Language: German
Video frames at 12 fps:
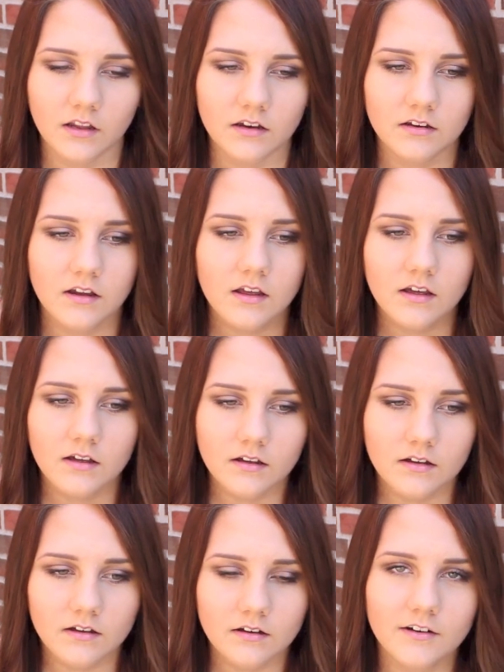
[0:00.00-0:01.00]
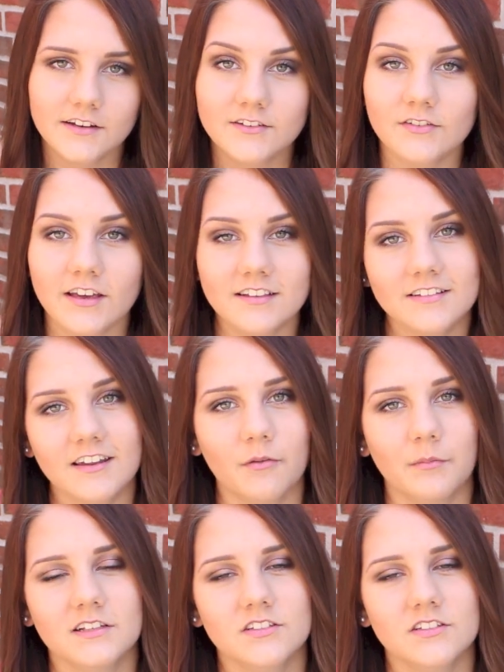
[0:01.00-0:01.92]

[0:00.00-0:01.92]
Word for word: dann Oh, das wäre echt ein Traum.